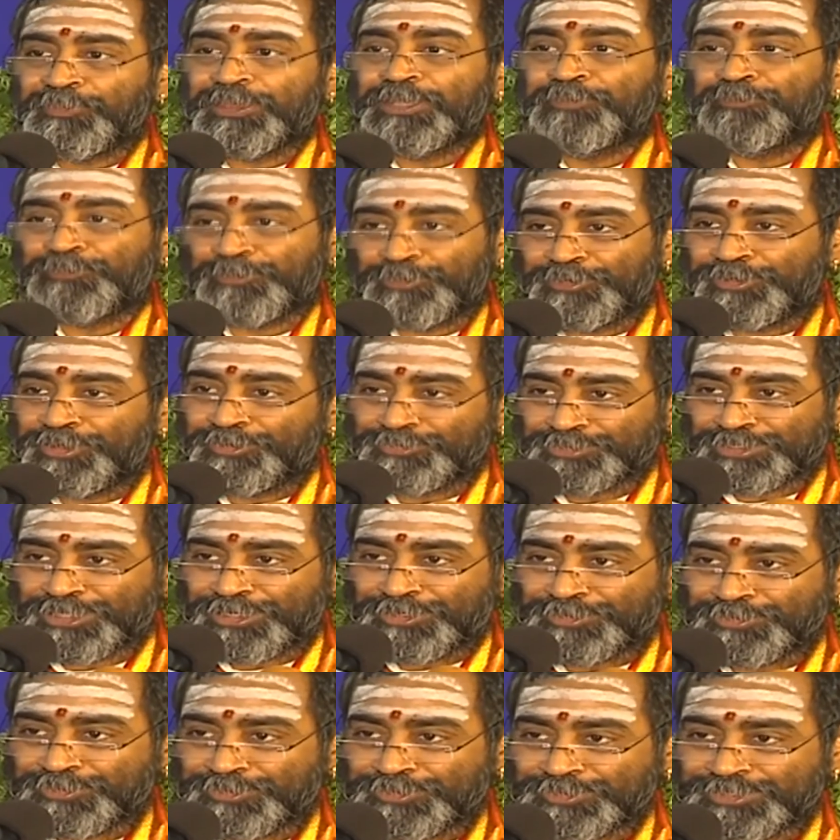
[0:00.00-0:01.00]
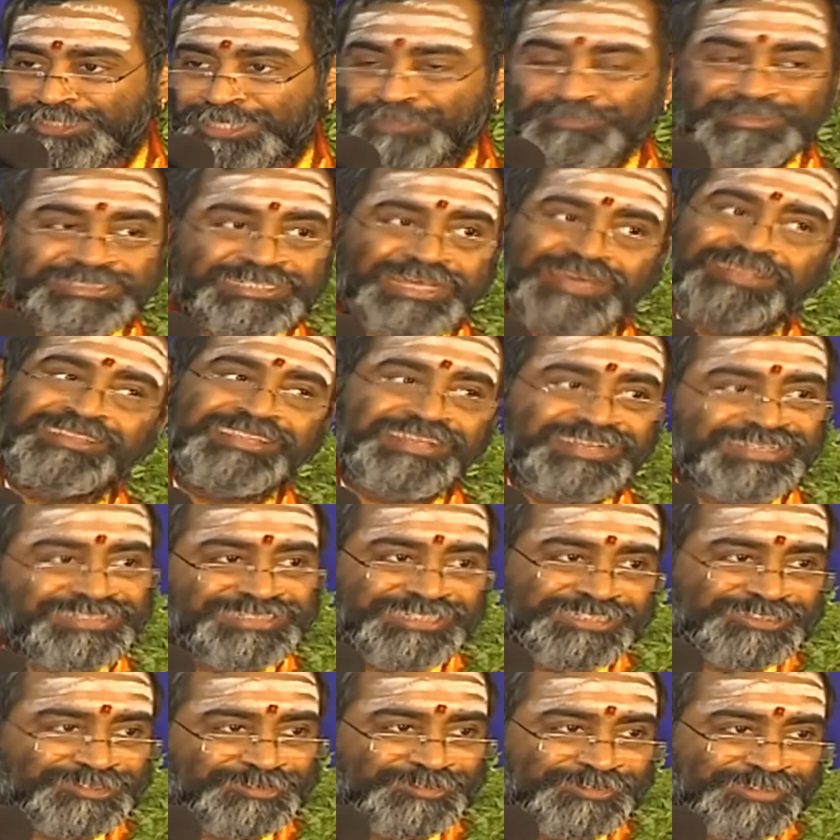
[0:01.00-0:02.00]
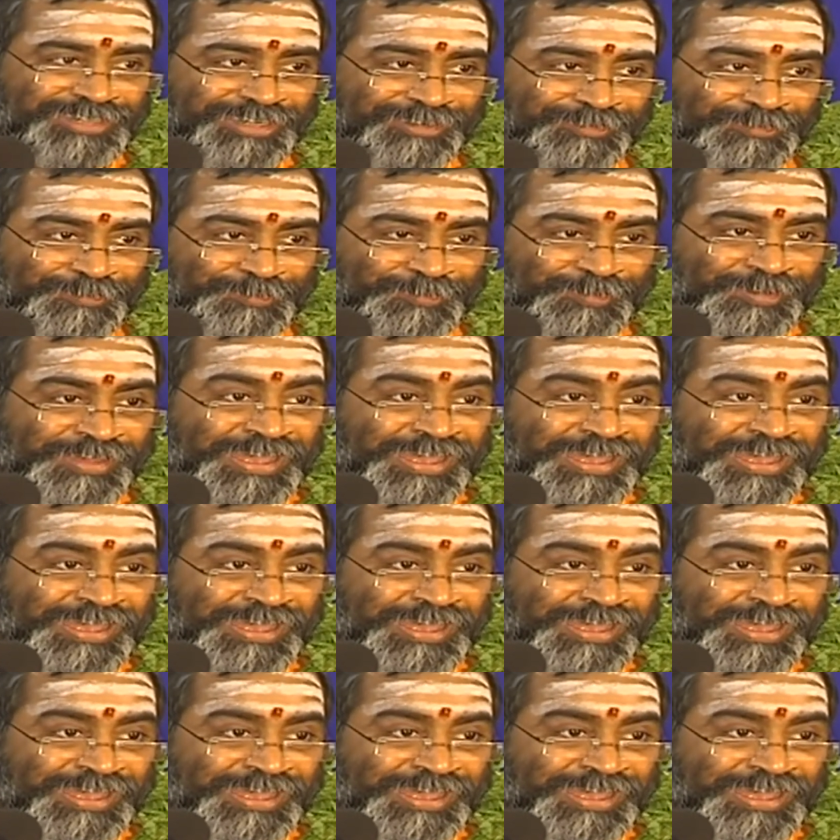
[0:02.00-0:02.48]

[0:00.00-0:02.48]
పరిపూర్ణుడవుతాడు జన్మ సార్థకం చేసుకుంటాడు